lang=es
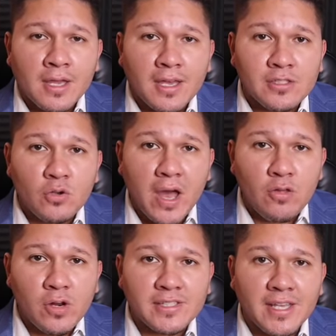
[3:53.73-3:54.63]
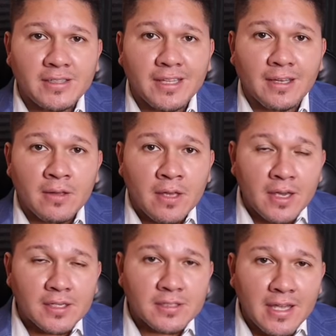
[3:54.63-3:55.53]
que si un adolescente
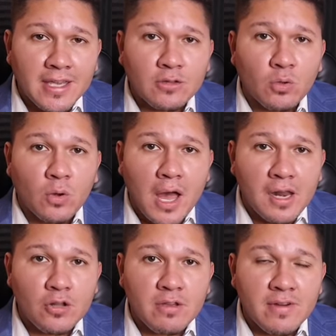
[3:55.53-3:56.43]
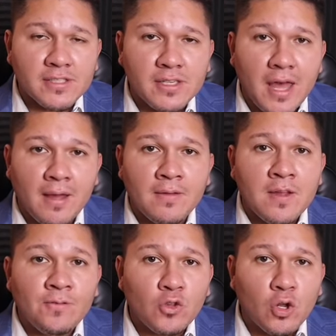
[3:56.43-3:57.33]
está yendo a la universidad,
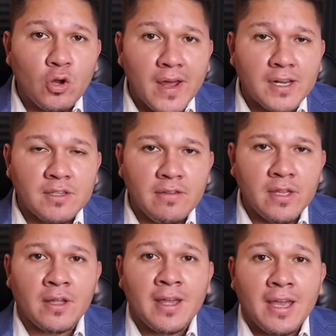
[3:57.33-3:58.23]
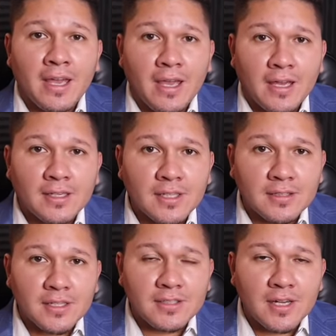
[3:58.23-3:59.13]
no lo va a recibir. En este
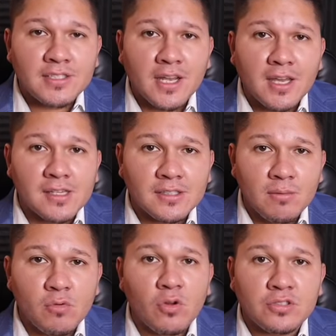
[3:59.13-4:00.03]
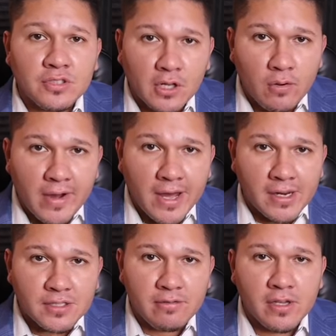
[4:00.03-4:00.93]
tercer cheque de estímulo sí lo van a
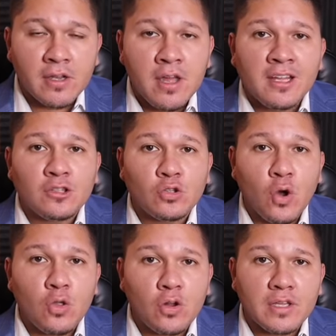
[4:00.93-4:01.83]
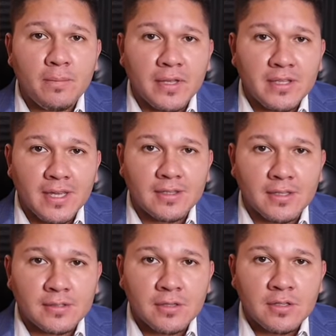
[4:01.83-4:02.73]
recibir todos los
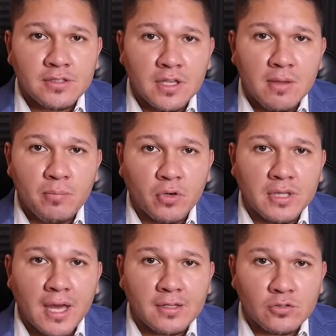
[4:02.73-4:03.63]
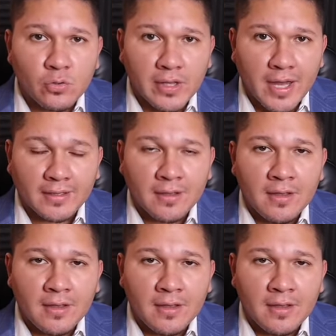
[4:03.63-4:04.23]
dependientes, sin importar su edad.